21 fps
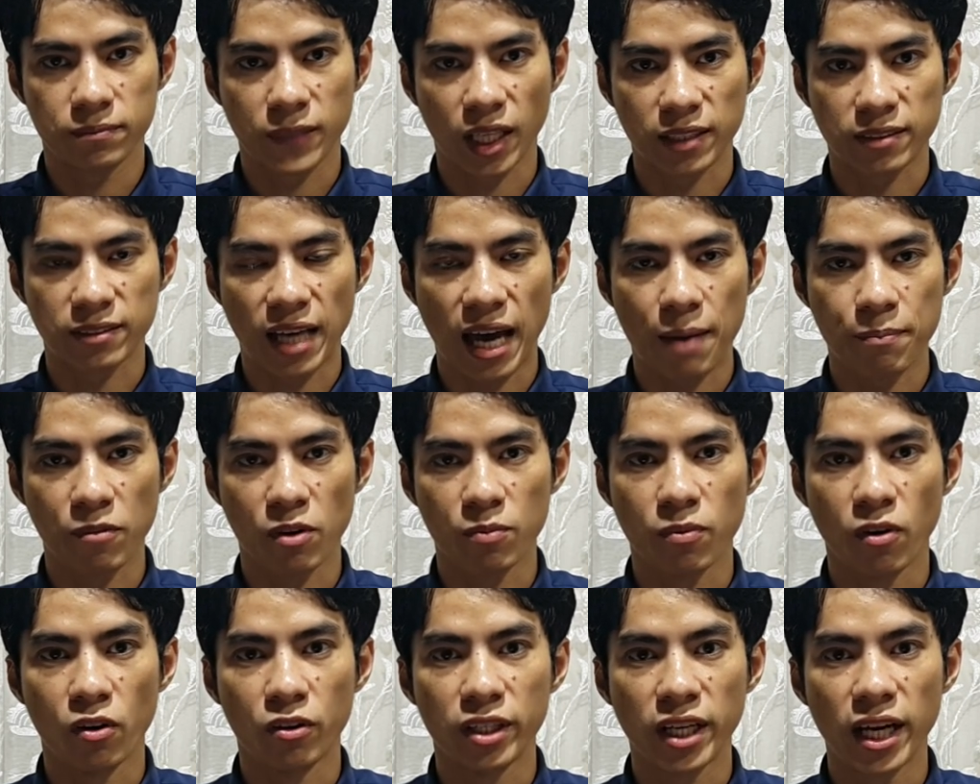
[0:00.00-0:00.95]
tắc sạp
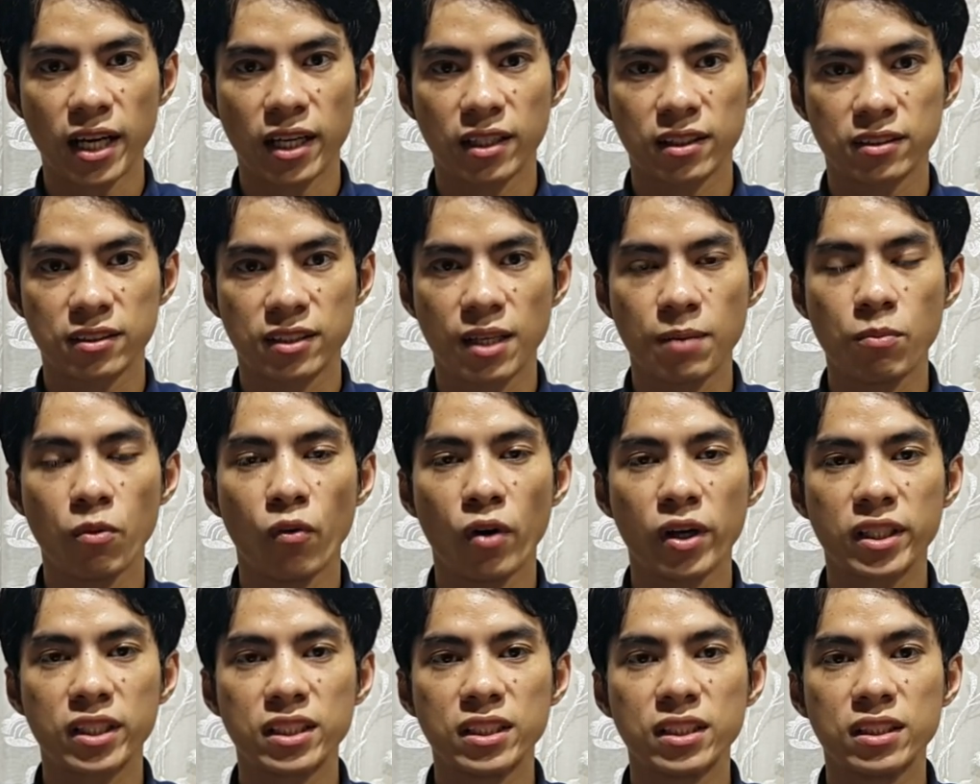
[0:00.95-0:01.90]
bóng phổ nè tí
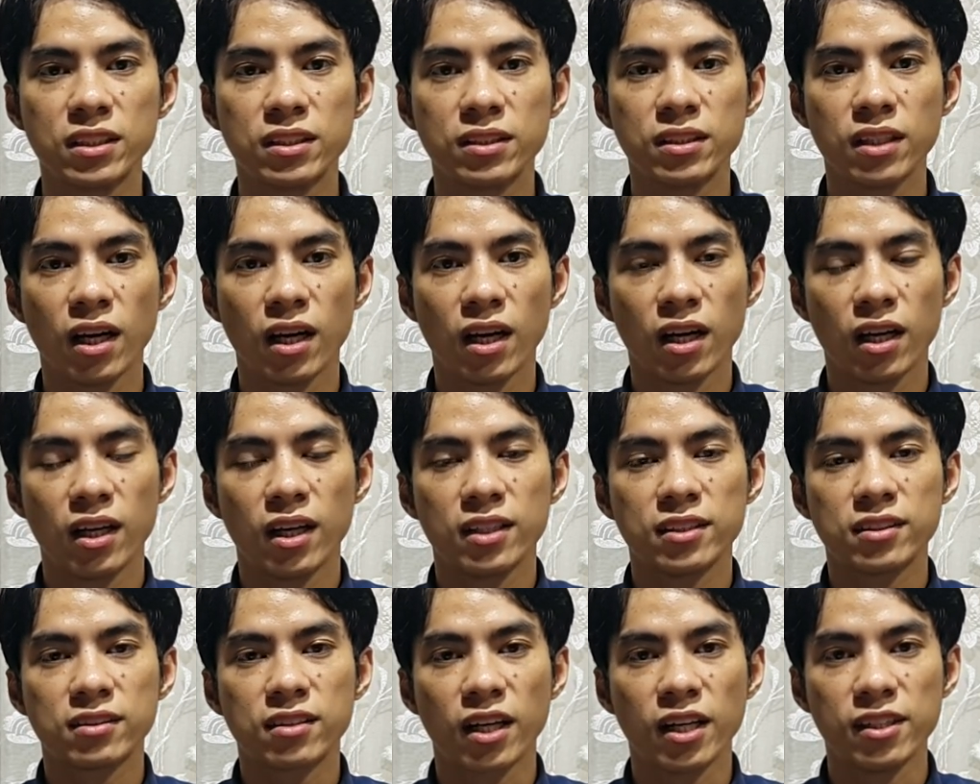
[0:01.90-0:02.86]
muối cứ
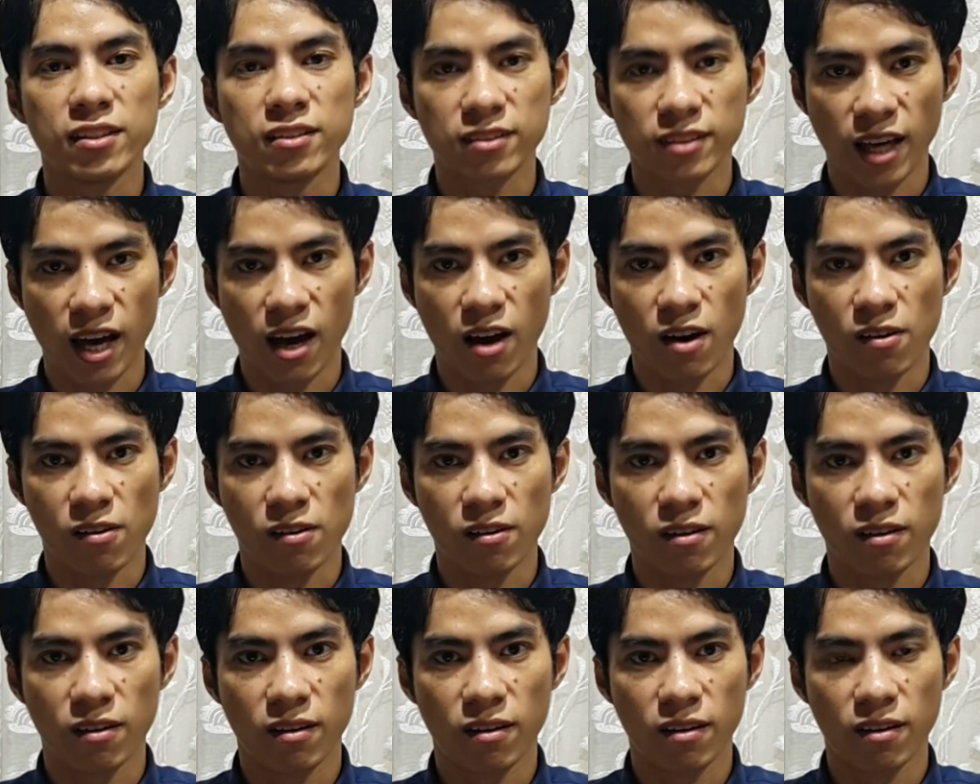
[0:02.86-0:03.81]
trầy ngào
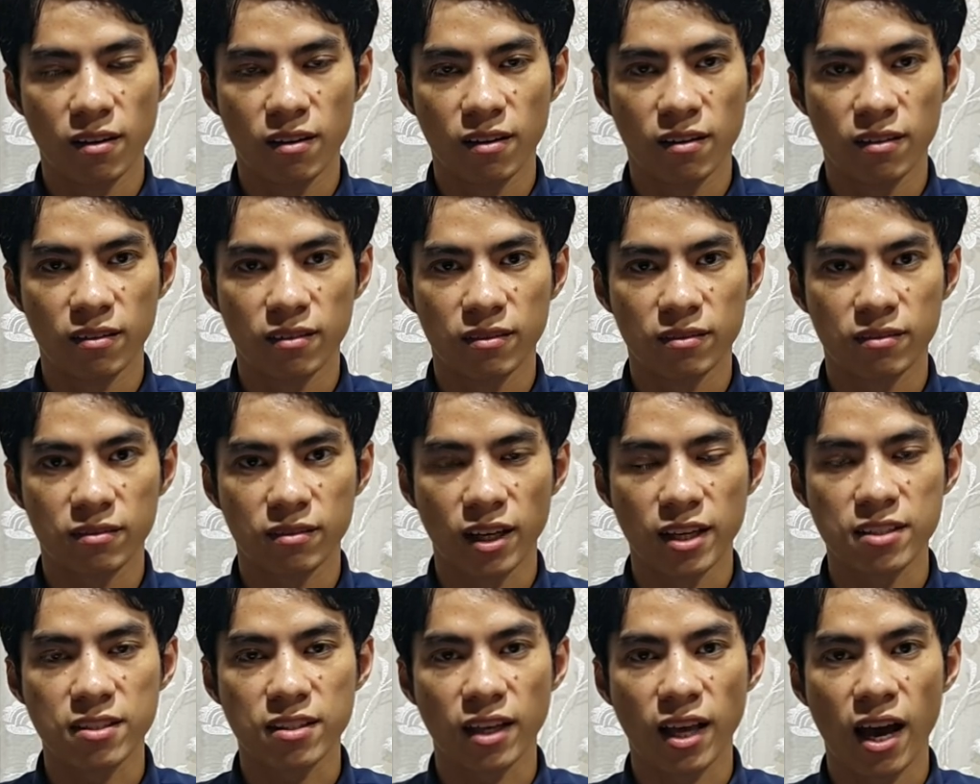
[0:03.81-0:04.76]

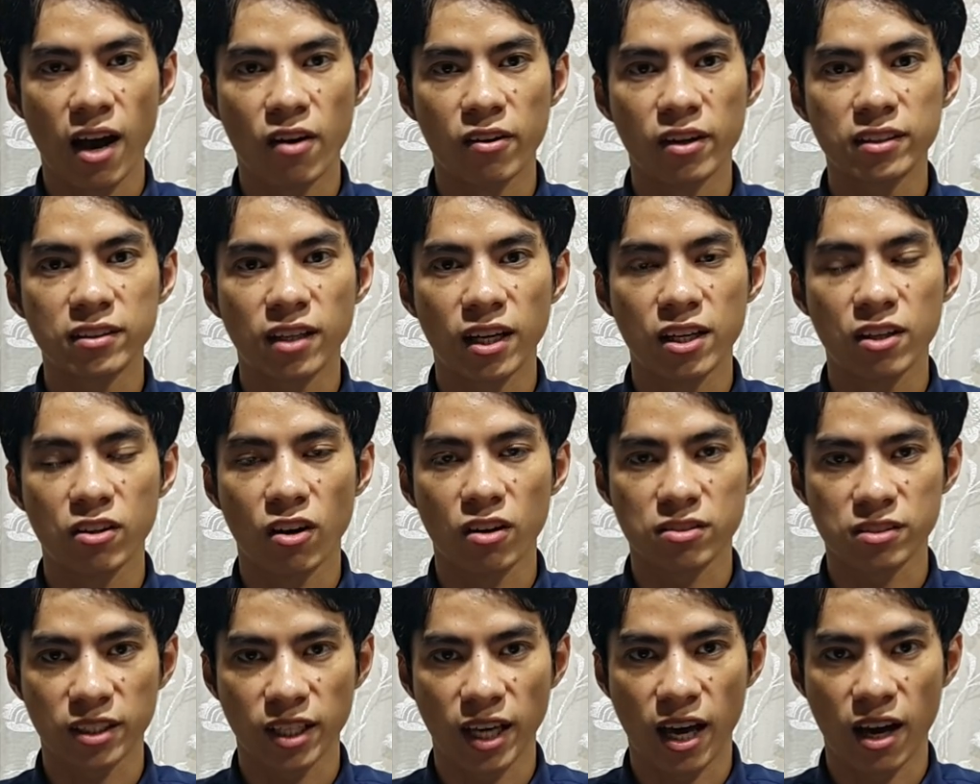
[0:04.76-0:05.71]
trầy ngào nó trầy
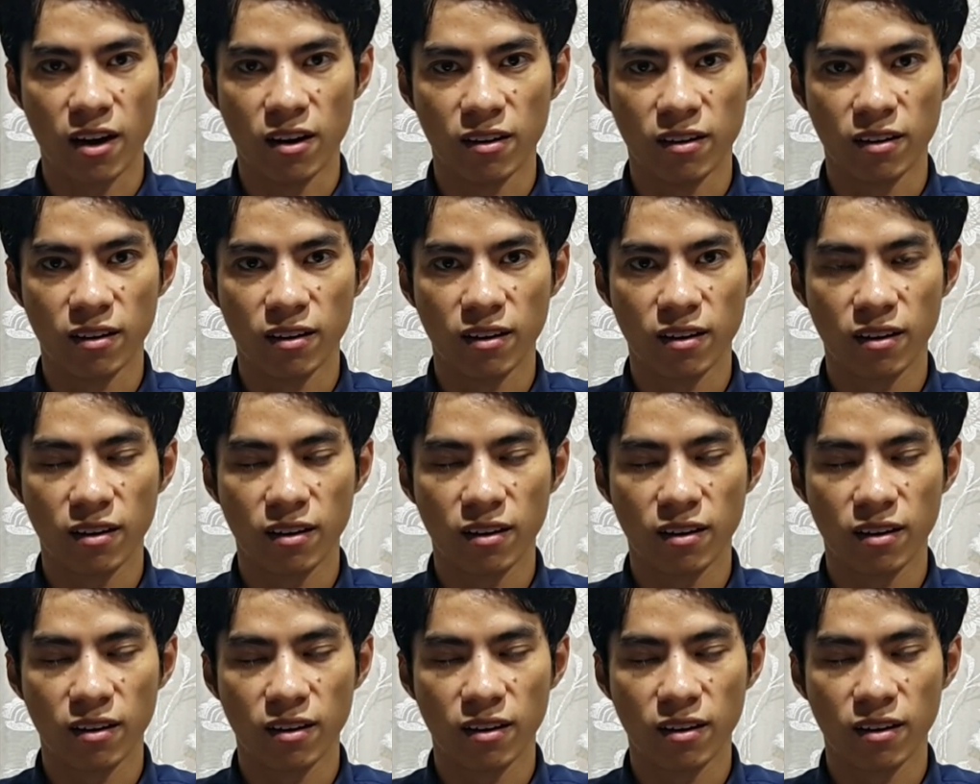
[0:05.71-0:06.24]
rót ngào ok